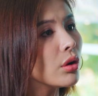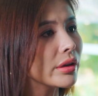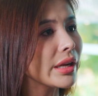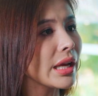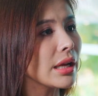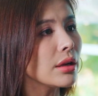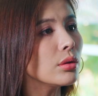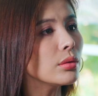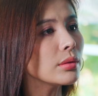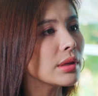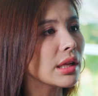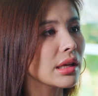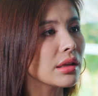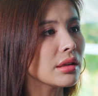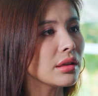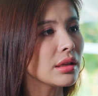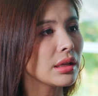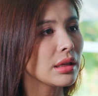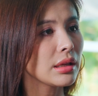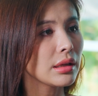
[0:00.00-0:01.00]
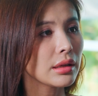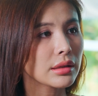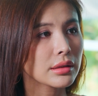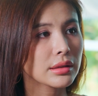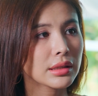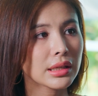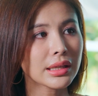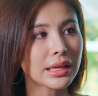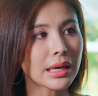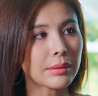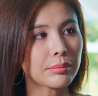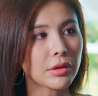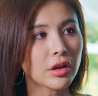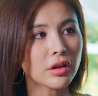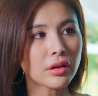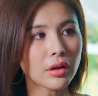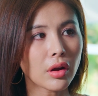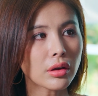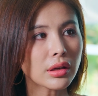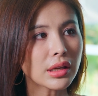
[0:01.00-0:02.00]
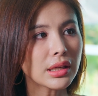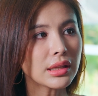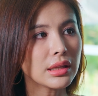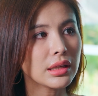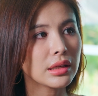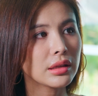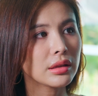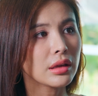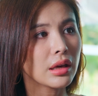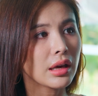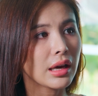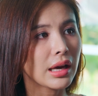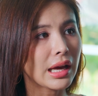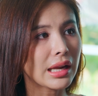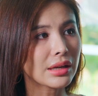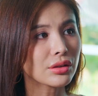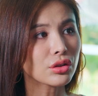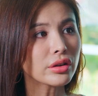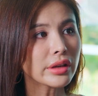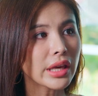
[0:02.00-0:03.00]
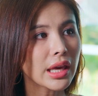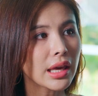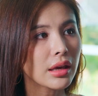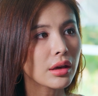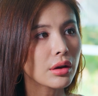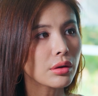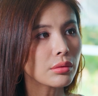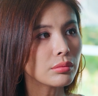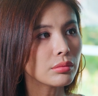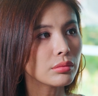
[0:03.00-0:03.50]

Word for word: hồi nãy luôn nè, cái cặp đó nói cái gì, anh có nghe không?